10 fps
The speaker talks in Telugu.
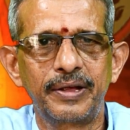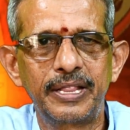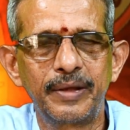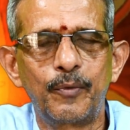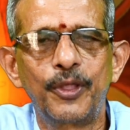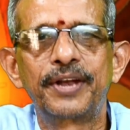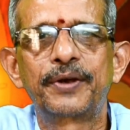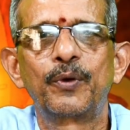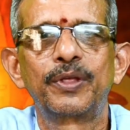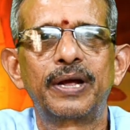ఇది మొదటి
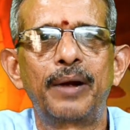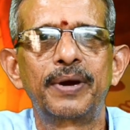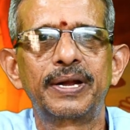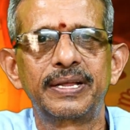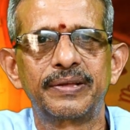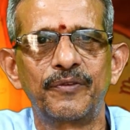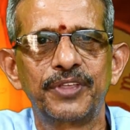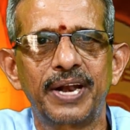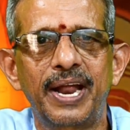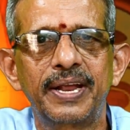రోజు కాబట్టి ఈ
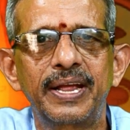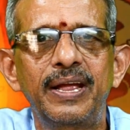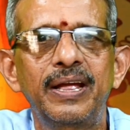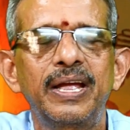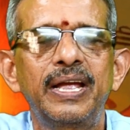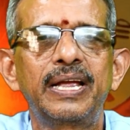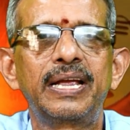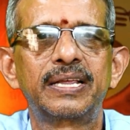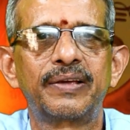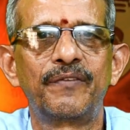సంవత్సరానికి ఈ
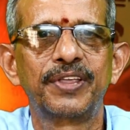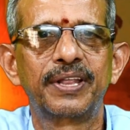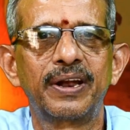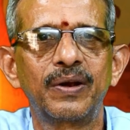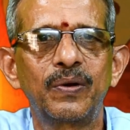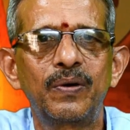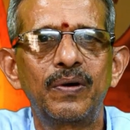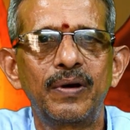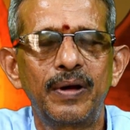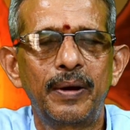సంవత్సరంలో
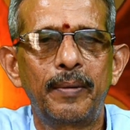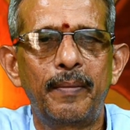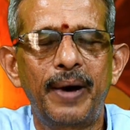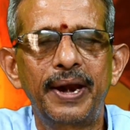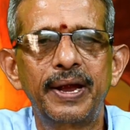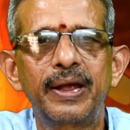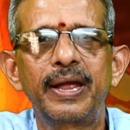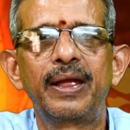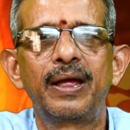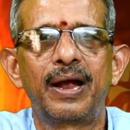మనకి
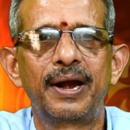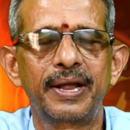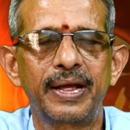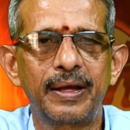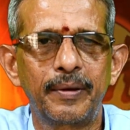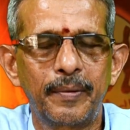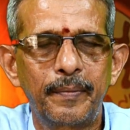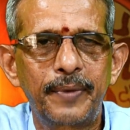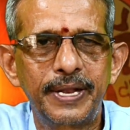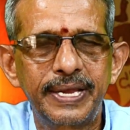అంటే
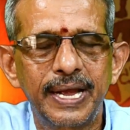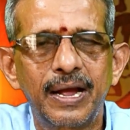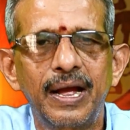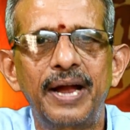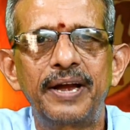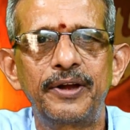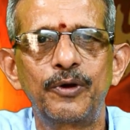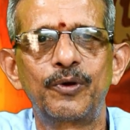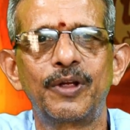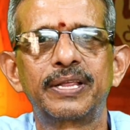ప్రత్యేకంగా
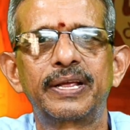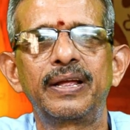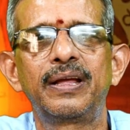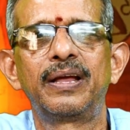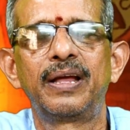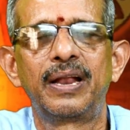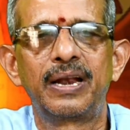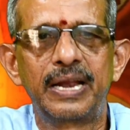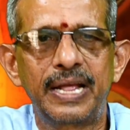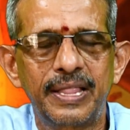ఇండివిజువల్స్కి
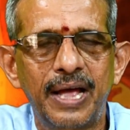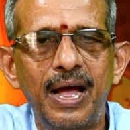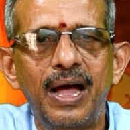లేదా